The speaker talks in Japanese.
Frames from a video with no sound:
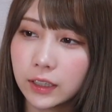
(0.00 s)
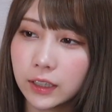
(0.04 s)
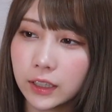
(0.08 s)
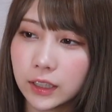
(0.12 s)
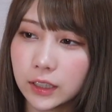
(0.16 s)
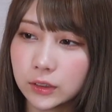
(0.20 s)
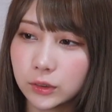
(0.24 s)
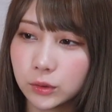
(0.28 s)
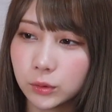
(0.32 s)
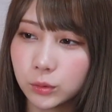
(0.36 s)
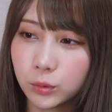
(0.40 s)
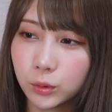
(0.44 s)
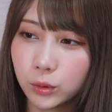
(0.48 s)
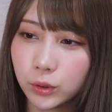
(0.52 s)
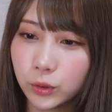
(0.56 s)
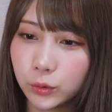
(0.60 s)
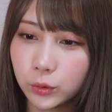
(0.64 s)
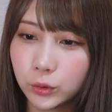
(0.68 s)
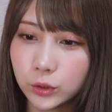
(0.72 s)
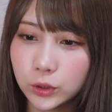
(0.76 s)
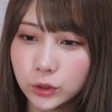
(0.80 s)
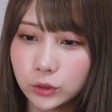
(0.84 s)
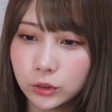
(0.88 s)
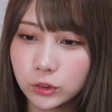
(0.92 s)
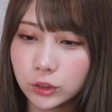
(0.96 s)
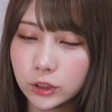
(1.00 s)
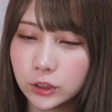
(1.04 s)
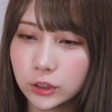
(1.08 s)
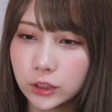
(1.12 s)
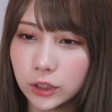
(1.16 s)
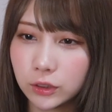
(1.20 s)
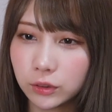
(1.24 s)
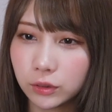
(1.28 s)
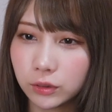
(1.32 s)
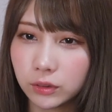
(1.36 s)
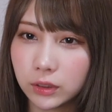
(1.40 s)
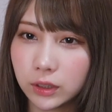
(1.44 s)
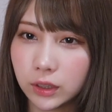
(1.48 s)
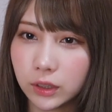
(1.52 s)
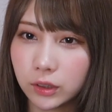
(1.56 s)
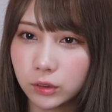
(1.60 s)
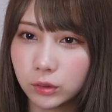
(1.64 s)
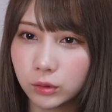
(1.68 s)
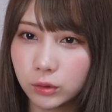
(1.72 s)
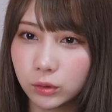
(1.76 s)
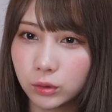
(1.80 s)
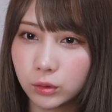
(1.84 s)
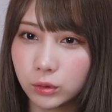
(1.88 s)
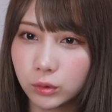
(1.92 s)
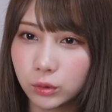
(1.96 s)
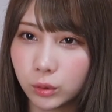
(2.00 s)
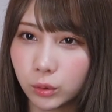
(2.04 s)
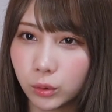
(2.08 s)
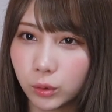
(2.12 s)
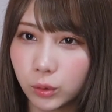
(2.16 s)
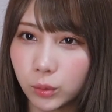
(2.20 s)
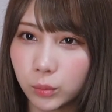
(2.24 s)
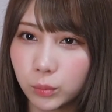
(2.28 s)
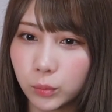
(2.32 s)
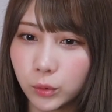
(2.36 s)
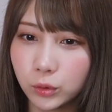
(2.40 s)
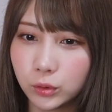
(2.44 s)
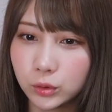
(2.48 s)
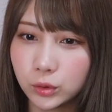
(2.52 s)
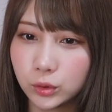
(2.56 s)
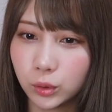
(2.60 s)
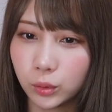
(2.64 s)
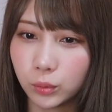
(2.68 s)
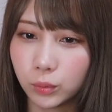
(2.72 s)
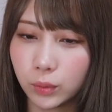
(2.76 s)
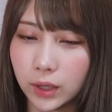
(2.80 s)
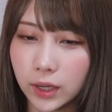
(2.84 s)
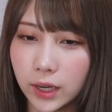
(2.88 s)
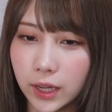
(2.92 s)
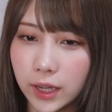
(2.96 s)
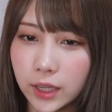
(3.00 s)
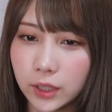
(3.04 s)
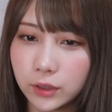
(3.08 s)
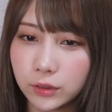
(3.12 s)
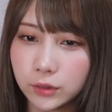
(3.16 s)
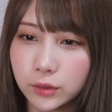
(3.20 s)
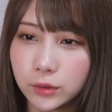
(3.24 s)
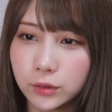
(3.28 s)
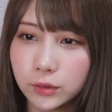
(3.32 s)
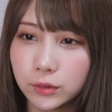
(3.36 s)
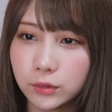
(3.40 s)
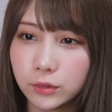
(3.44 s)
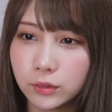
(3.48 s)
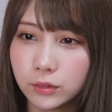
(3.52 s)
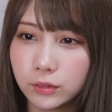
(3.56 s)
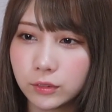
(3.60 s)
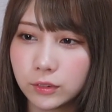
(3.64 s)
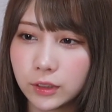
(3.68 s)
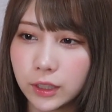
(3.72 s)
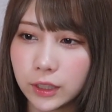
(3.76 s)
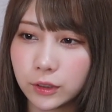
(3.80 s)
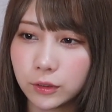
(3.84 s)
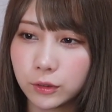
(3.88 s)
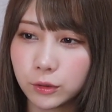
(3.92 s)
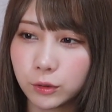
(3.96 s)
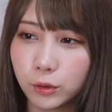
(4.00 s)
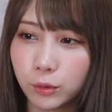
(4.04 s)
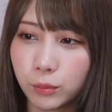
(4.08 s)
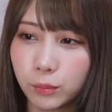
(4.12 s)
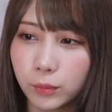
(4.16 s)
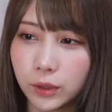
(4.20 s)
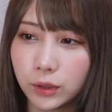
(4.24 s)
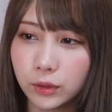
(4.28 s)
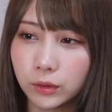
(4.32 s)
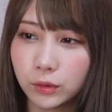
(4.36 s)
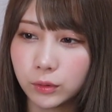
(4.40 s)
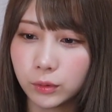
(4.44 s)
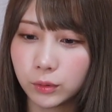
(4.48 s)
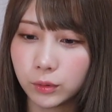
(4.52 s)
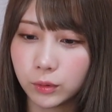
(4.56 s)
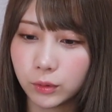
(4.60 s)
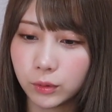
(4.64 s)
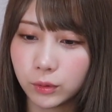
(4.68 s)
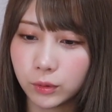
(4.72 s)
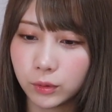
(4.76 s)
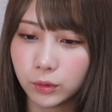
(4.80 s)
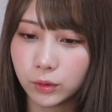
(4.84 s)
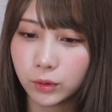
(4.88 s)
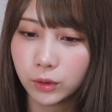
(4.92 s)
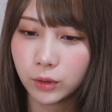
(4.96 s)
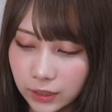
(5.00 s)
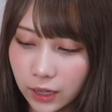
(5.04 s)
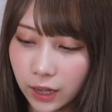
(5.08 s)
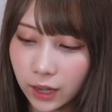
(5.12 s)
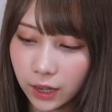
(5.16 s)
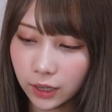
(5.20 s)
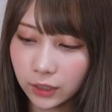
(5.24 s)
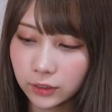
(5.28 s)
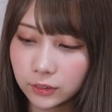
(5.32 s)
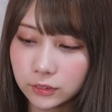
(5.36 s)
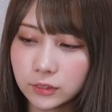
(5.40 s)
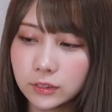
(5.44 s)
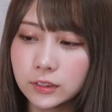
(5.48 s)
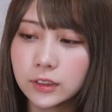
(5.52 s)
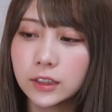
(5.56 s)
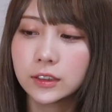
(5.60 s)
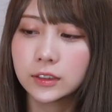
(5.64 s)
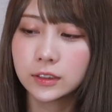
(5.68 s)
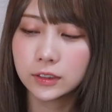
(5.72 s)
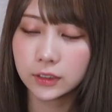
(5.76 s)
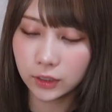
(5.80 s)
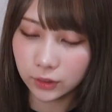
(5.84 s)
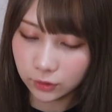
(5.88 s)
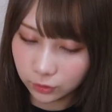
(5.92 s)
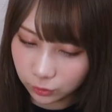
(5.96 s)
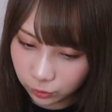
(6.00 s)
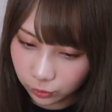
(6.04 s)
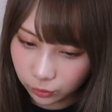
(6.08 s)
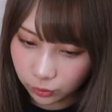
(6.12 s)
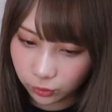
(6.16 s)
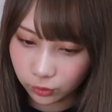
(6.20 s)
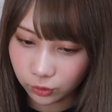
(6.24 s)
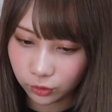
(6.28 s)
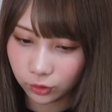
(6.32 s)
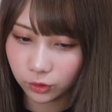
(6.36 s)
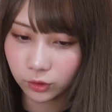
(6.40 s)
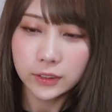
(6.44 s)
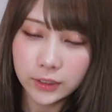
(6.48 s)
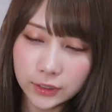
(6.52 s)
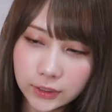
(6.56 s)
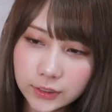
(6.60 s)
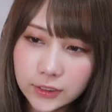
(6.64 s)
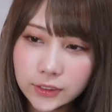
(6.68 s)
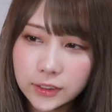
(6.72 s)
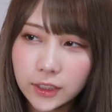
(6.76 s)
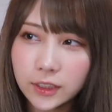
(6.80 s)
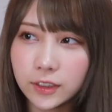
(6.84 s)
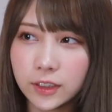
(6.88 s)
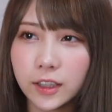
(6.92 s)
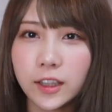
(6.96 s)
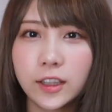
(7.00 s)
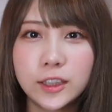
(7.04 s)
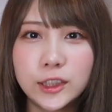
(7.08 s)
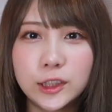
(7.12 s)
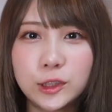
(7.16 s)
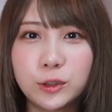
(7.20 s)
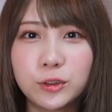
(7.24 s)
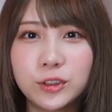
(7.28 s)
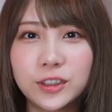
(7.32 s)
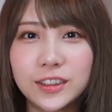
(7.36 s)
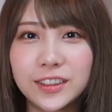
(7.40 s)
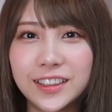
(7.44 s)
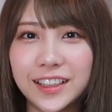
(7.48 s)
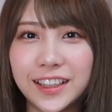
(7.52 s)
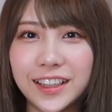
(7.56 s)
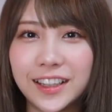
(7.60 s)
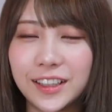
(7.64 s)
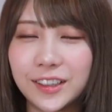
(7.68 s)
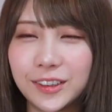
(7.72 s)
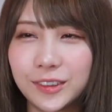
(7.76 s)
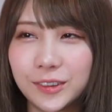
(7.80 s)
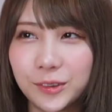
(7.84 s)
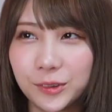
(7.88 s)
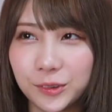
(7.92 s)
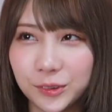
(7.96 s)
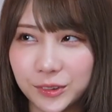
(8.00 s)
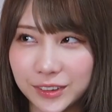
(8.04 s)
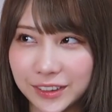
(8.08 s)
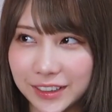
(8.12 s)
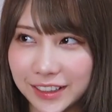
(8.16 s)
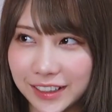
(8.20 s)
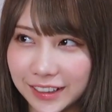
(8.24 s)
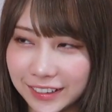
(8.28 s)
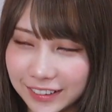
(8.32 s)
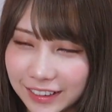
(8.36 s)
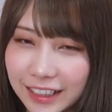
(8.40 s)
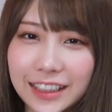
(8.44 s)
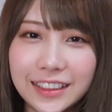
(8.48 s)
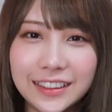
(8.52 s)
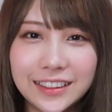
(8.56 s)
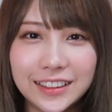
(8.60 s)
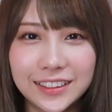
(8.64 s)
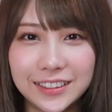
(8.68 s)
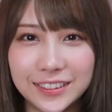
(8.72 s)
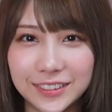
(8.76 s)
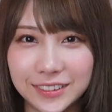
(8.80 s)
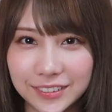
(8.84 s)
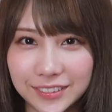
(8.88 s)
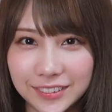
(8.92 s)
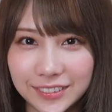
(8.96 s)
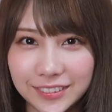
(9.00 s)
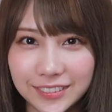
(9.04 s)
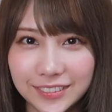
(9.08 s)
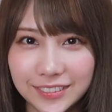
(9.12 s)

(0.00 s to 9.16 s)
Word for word: あのこれを一人で撮ってると思うと笑えるっていうコメントがあるんですけど決してね一人で撮ってないです